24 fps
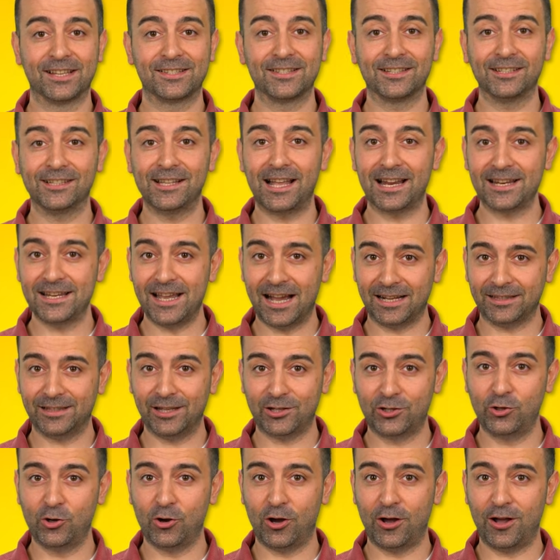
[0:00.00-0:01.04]
Yazılılar
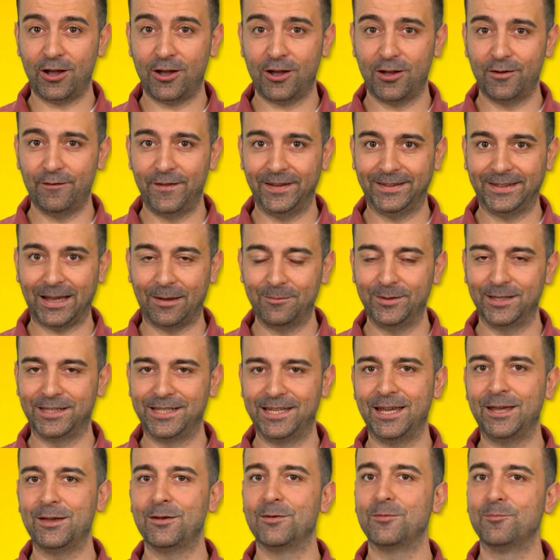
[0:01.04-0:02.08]
yaklaşıyor ve tabii
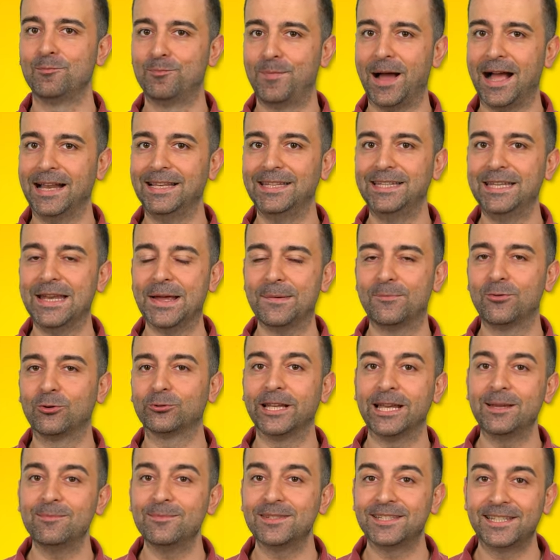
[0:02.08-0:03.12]
ki ben yine
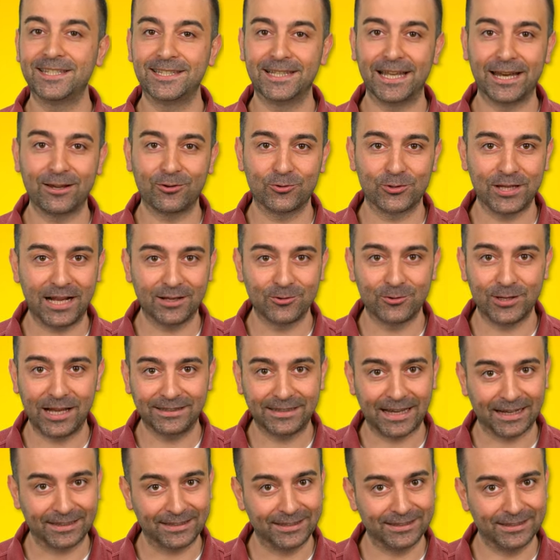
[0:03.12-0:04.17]
buradayım sizlere güzel
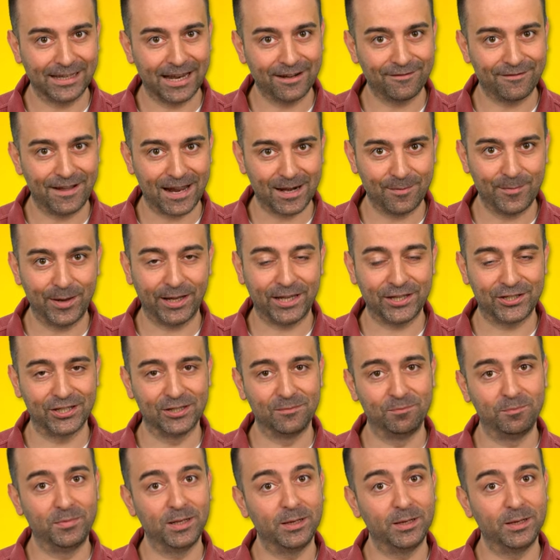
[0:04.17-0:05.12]
güzel taktikler vermek için.